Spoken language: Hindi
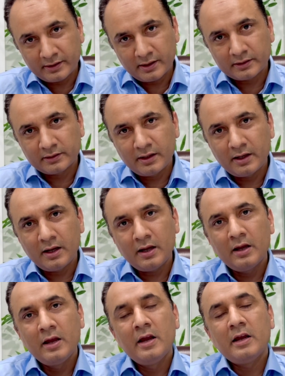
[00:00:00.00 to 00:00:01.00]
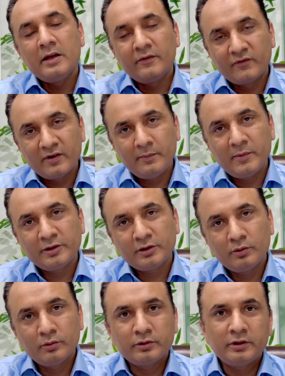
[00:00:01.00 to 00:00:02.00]
करता है इन्फ्लेमेशन
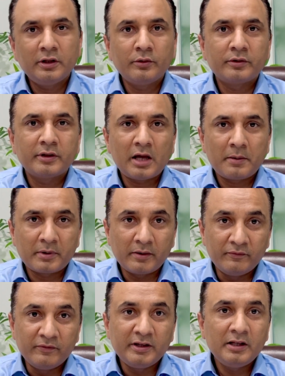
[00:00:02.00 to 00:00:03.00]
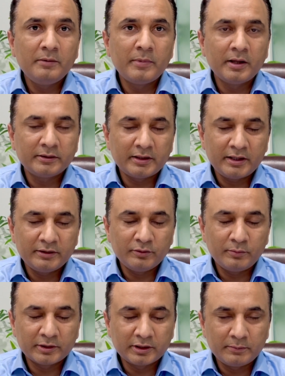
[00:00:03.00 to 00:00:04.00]
होती है उससे आपका व्हील बनता है जो
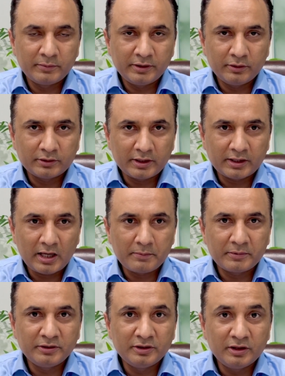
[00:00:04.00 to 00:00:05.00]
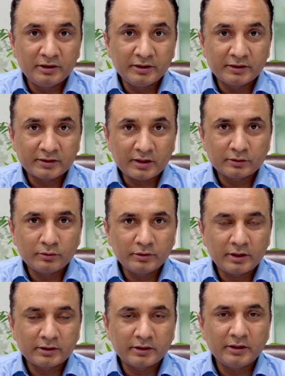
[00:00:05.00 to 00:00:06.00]
मतलब ये होता है कि आपकी जल्द सख्त हो
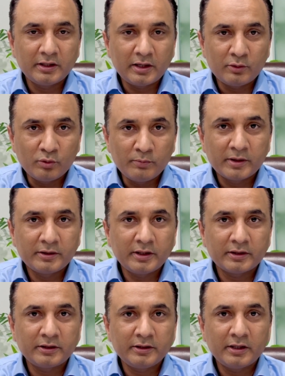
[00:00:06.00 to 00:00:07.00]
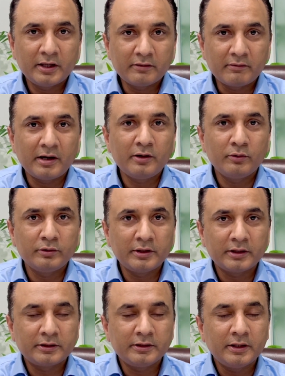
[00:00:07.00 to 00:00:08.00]
जाती है उबर जाती है रेड हो
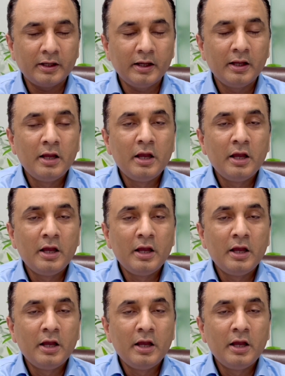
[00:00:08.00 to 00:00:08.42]
जाती है